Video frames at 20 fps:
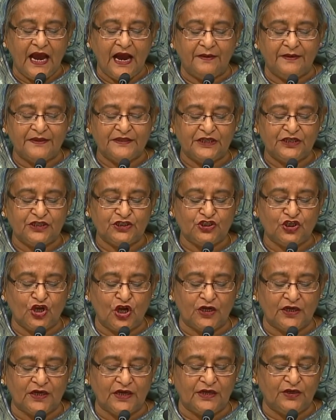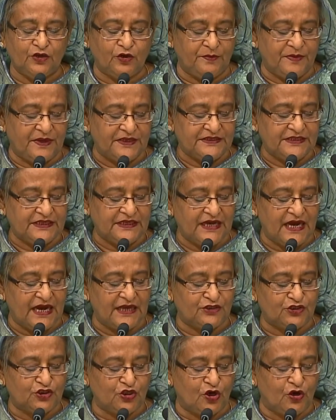আমাদের সরকারি ও ব্যক্তি
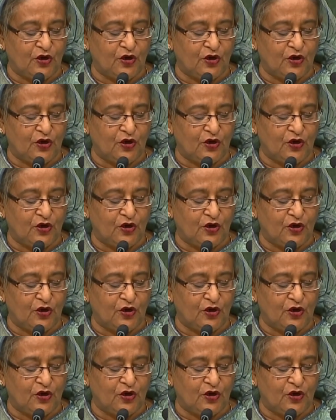খাত সহ